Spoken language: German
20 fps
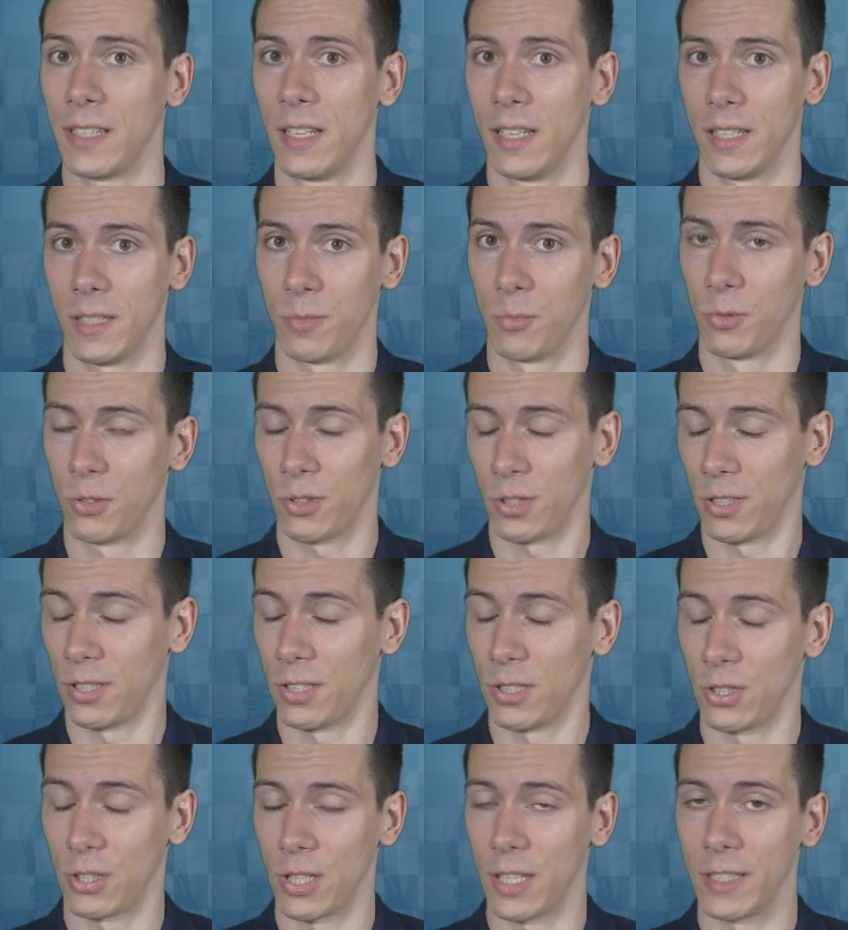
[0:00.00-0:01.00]
Ich muss euch ein
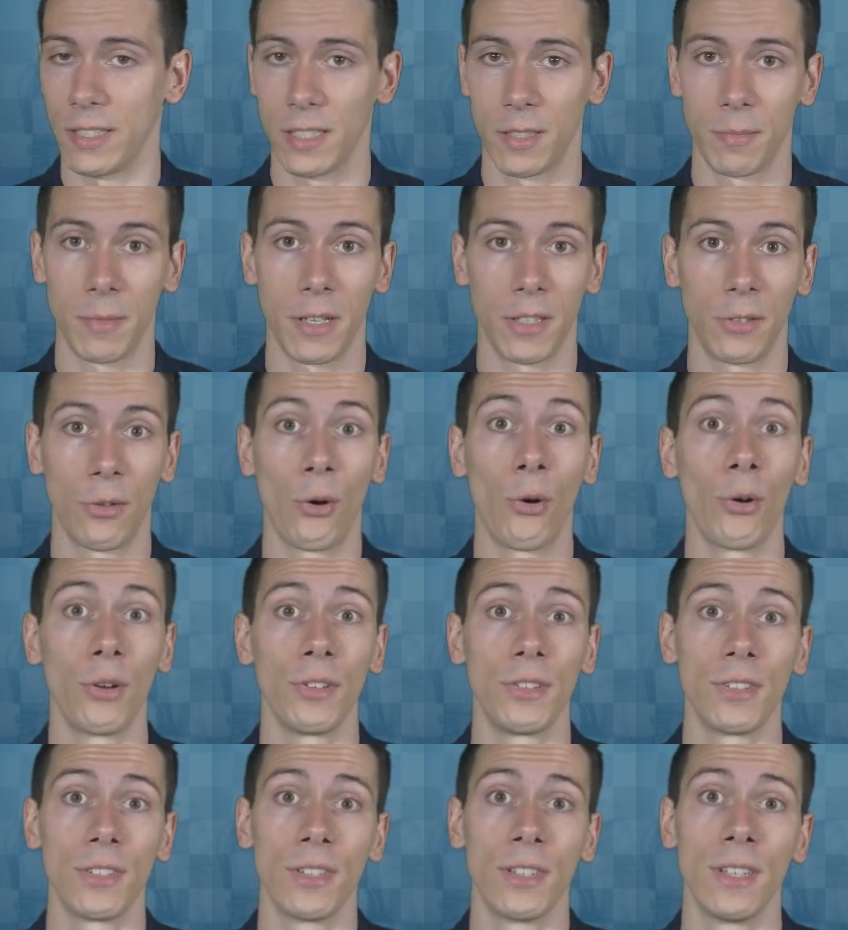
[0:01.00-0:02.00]
Geständnis machen.
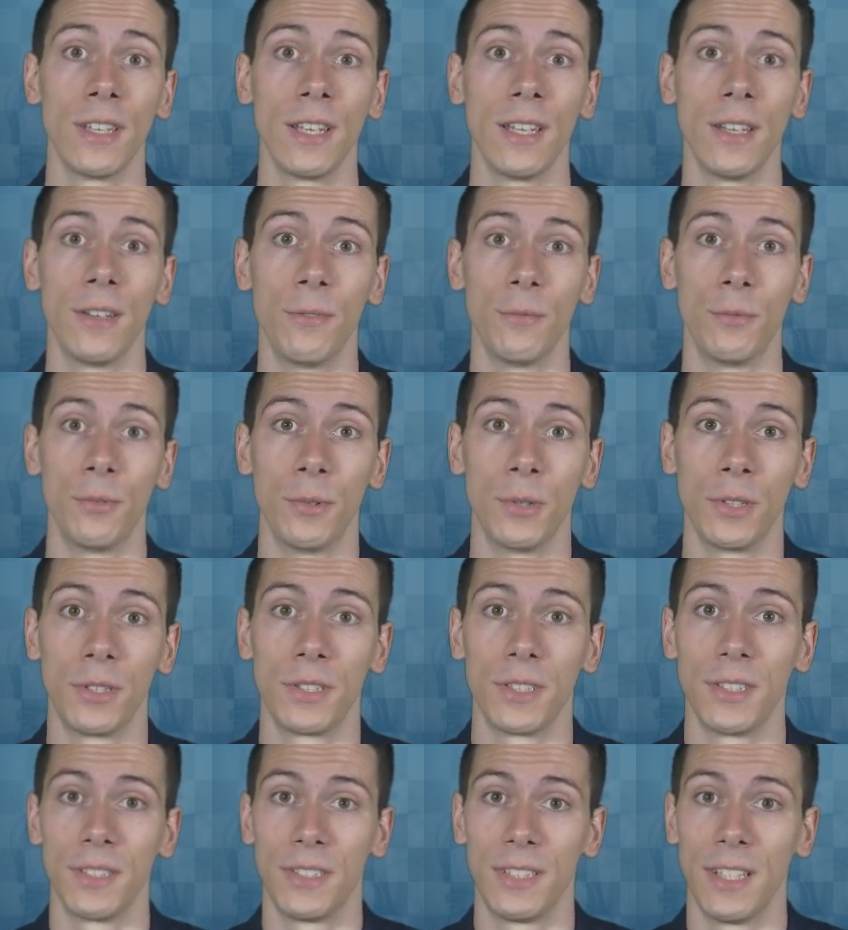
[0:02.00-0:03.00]
Heute wird
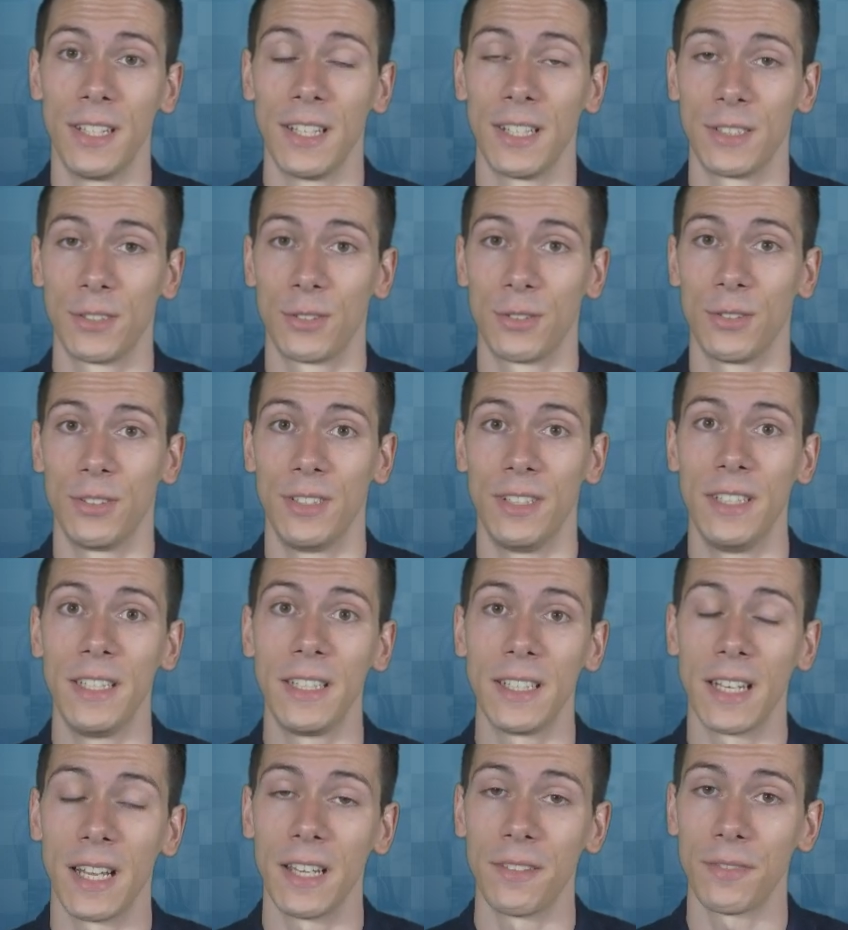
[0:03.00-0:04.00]
die Lernstunde nicht
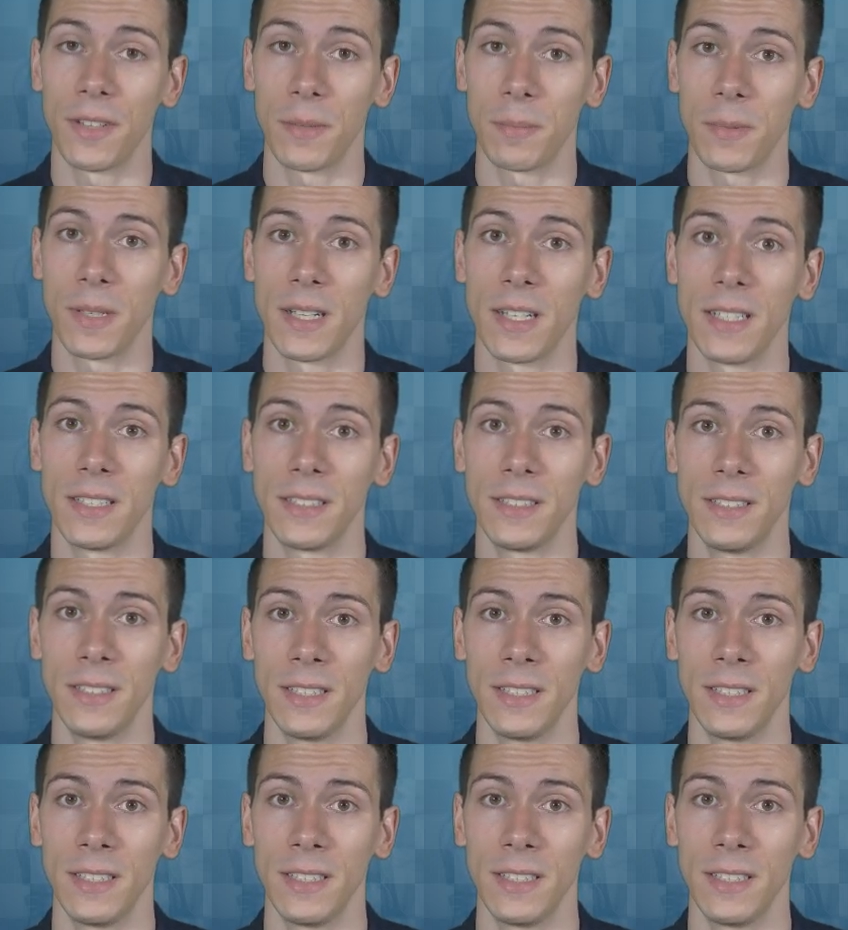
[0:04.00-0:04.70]
live abgehalten,